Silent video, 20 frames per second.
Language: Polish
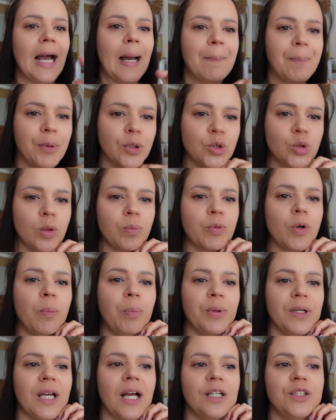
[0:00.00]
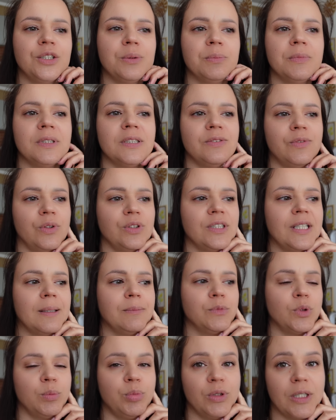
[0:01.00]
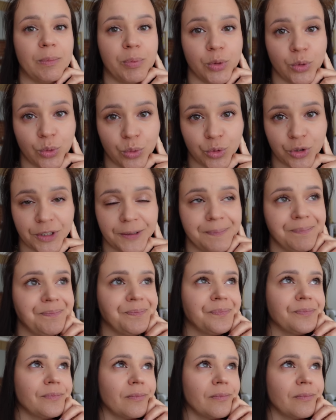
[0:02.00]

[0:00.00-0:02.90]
A po żłobku pojechaliśmy z Wojtkiem do biura podróży.